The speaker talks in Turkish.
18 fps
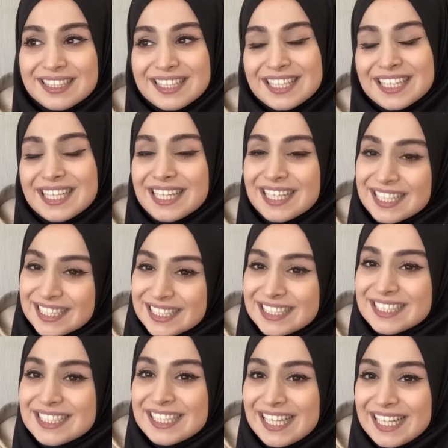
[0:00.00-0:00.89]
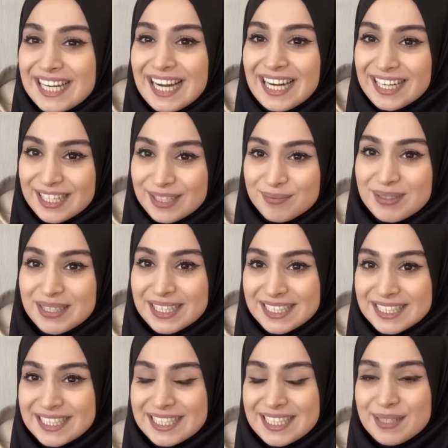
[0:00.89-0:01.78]
kalın şeyler giymek
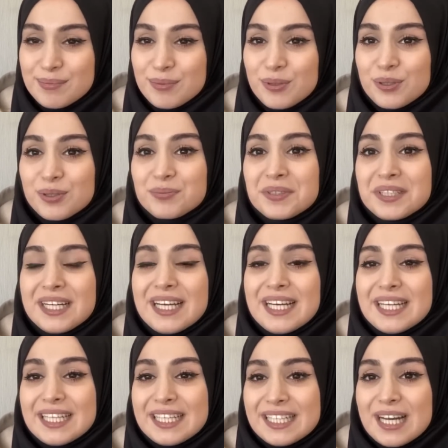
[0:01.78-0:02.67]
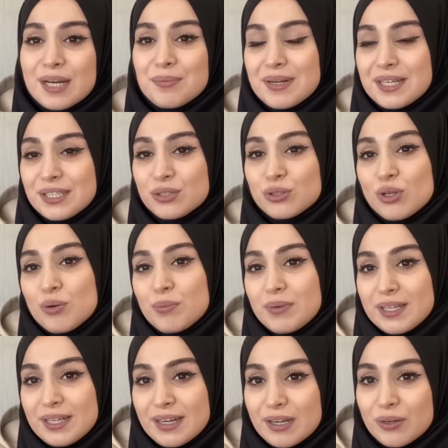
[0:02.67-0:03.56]
istemiyorum. Yine ama hani
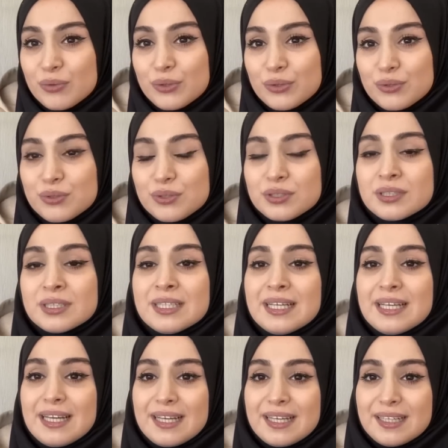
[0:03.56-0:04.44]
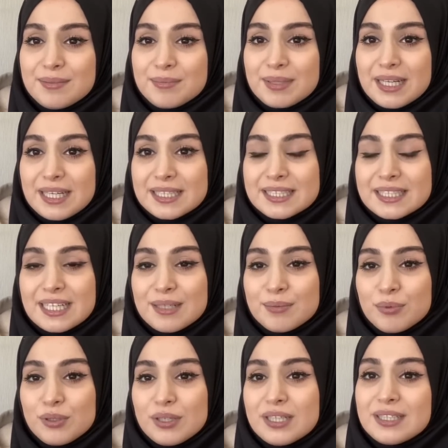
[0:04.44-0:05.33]
sonbahara uygun, e, biraz daha
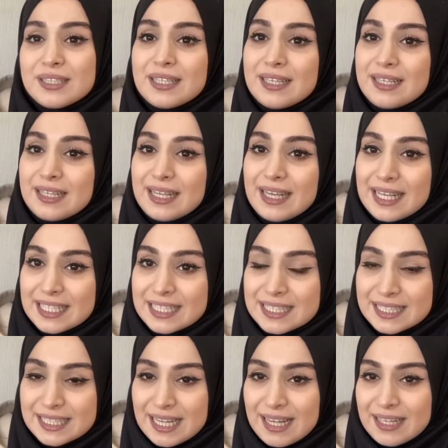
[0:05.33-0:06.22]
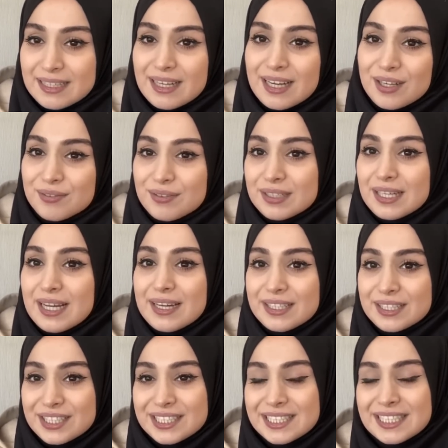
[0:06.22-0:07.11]
böyle e, esen havalar
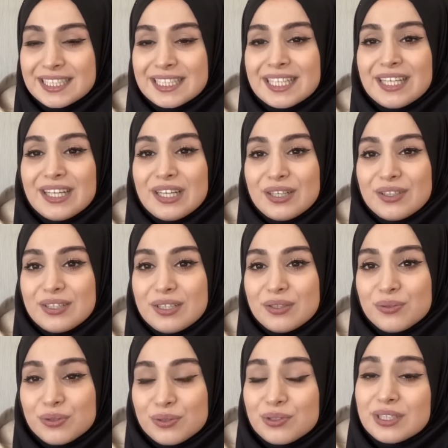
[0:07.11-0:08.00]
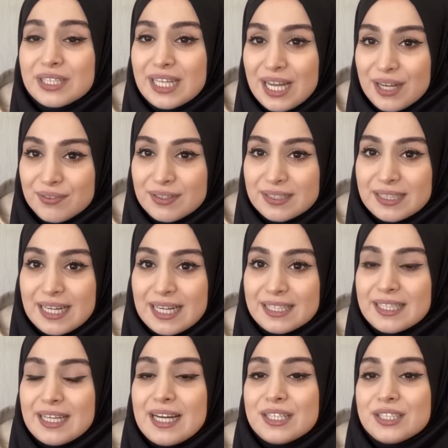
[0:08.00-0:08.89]
için e, uygun kıyafetler
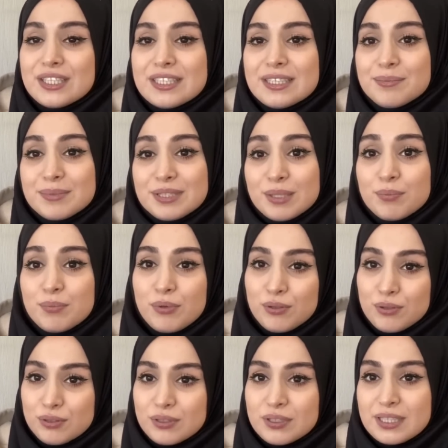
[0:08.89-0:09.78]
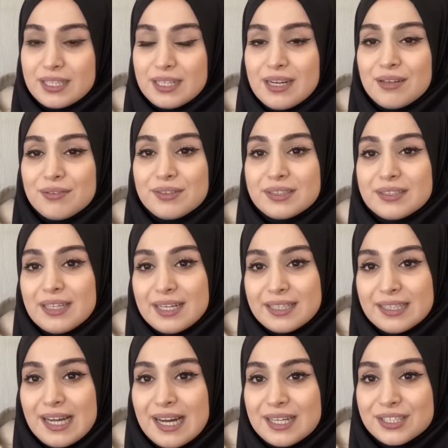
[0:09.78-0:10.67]
tercih ettim. Bir de bol kıyafetler
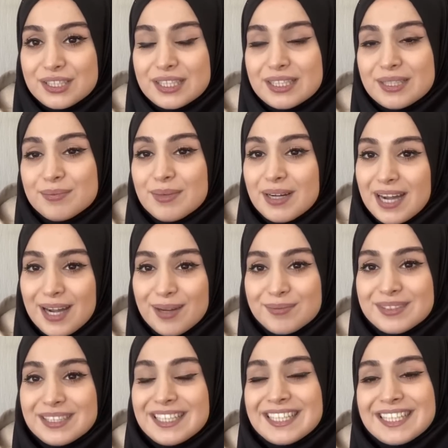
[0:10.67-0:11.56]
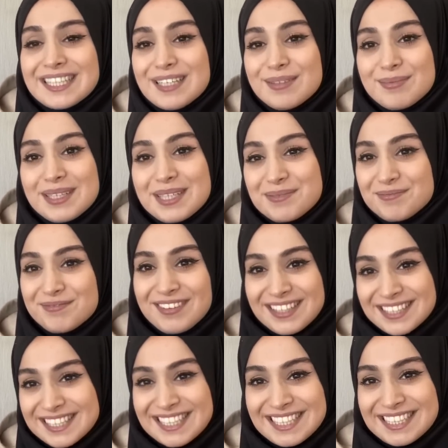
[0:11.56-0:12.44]
tercih ettim. Hamilelikte benim
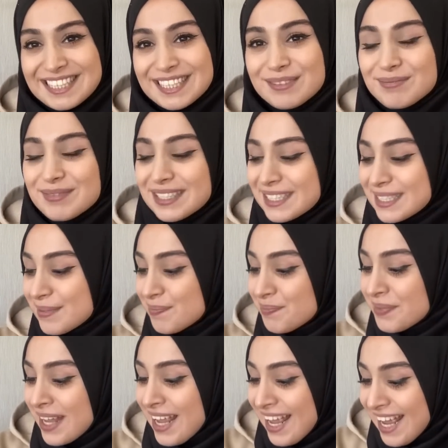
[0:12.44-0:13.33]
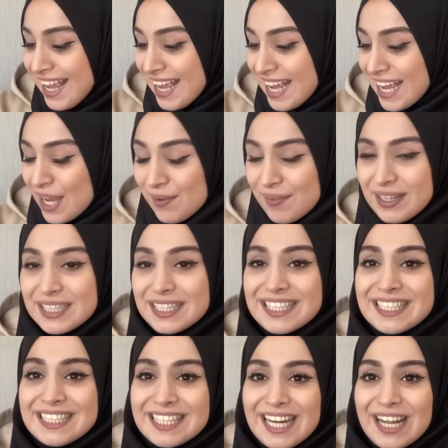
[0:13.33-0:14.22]
vazgeçilmezim. Evet
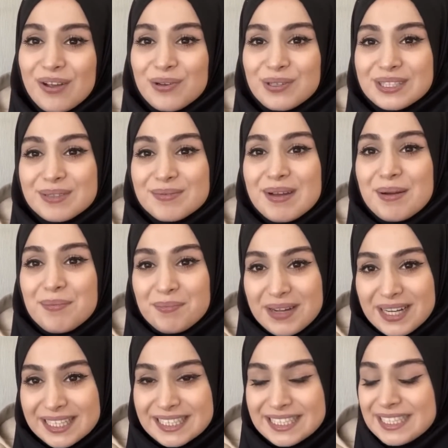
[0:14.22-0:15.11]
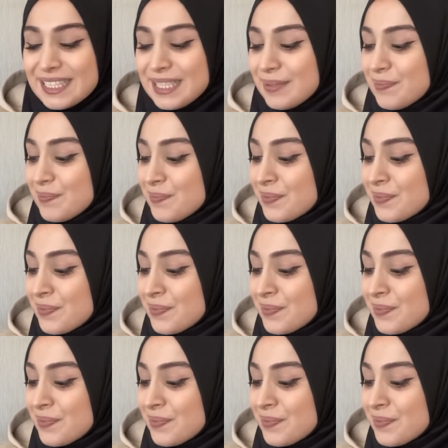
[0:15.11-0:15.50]
direkt o zaman başlayayım.